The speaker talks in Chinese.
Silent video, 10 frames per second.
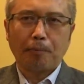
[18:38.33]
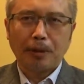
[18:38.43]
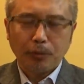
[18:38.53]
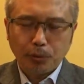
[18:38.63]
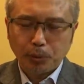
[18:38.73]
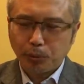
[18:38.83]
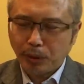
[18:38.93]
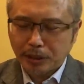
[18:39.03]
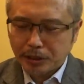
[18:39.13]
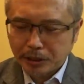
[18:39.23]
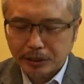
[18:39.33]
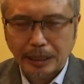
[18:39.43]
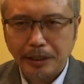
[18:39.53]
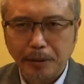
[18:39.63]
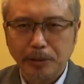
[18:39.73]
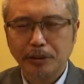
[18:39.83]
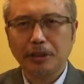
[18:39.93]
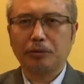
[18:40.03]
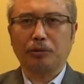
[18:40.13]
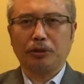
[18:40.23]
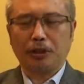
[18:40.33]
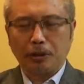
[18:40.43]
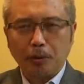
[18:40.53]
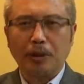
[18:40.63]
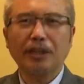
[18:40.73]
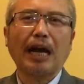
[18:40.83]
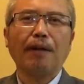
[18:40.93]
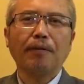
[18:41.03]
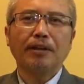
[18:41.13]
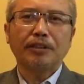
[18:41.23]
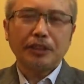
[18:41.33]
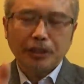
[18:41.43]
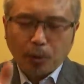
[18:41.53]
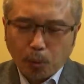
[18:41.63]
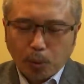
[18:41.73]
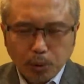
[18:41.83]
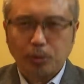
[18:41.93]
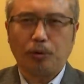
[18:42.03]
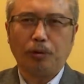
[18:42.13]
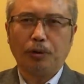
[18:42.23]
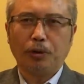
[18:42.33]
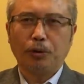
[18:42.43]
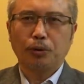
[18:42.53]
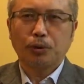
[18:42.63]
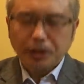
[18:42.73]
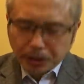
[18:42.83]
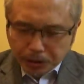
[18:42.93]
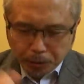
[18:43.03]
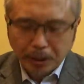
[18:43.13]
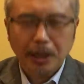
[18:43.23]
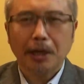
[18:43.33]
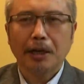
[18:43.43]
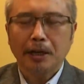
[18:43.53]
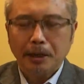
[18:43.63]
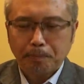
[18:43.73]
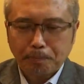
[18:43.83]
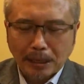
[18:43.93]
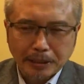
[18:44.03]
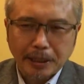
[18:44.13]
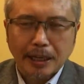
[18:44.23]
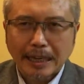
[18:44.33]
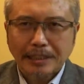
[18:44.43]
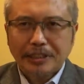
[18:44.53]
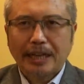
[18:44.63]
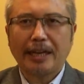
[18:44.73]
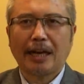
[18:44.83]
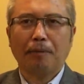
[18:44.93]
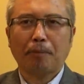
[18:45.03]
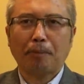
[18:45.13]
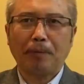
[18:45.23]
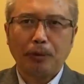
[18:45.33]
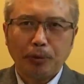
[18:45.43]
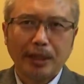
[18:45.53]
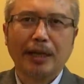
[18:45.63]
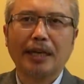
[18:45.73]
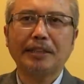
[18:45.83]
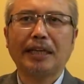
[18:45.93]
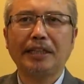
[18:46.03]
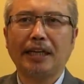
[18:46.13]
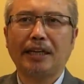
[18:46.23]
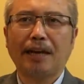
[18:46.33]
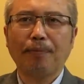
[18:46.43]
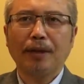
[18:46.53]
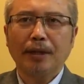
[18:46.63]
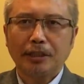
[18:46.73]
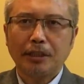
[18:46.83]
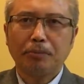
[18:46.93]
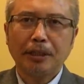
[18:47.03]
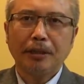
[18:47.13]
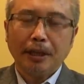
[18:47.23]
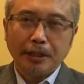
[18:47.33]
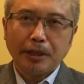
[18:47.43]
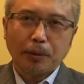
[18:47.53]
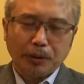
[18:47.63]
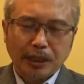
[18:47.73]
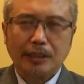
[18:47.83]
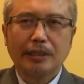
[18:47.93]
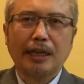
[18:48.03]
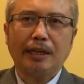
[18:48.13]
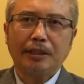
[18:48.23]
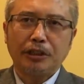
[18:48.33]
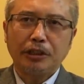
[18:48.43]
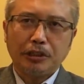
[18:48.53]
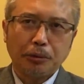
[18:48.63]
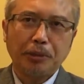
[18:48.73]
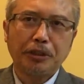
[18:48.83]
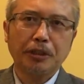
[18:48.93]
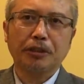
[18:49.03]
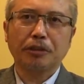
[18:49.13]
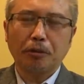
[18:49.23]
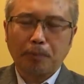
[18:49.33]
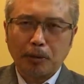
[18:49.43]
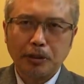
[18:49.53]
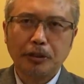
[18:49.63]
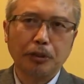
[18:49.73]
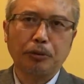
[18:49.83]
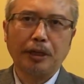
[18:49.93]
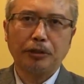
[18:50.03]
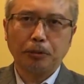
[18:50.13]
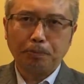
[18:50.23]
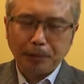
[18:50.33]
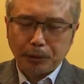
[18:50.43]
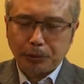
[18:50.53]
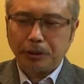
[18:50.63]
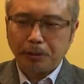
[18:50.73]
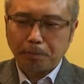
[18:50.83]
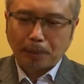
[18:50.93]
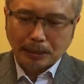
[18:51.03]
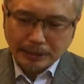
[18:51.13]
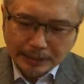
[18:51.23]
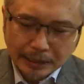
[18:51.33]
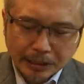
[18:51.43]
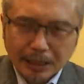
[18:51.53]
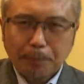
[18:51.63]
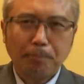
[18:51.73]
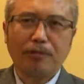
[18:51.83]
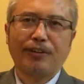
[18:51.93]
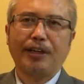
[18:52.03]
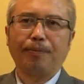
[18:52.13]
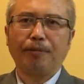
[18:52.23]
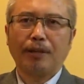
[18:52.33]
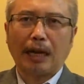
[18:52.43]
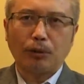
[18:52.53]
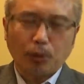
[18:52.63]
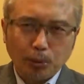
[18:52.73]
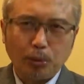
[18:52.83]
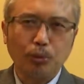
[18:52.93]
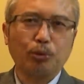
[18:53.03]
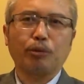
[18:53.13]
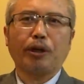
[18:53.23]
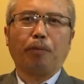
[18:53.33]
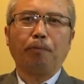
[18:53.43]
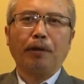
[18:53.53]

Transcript: 民众怨声载道的这种情况下，这些火种随时都能。把这个干柴呀，把民怨的干柴点燃。习近平要想在经济危机的时候保持政权，就必须把这三部分人啊，通通除掉。